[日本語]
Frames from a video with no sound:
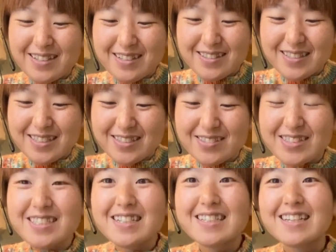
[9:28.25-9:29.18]
たんですよ
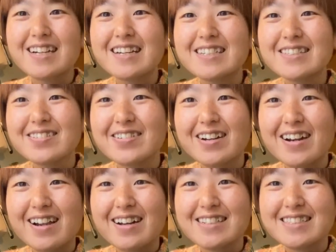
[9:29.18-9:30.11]
知らない人か
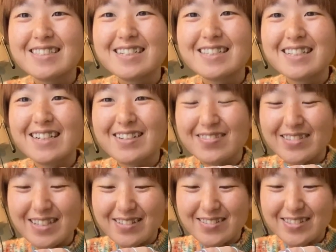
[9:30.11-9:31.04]
ら知らない
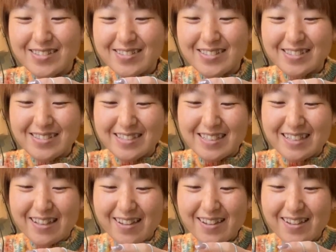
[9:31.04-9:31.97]
女の人に
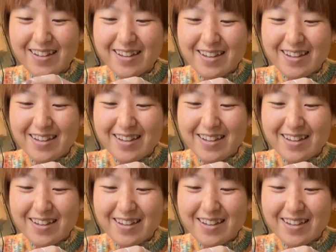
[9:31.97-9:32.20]
ね「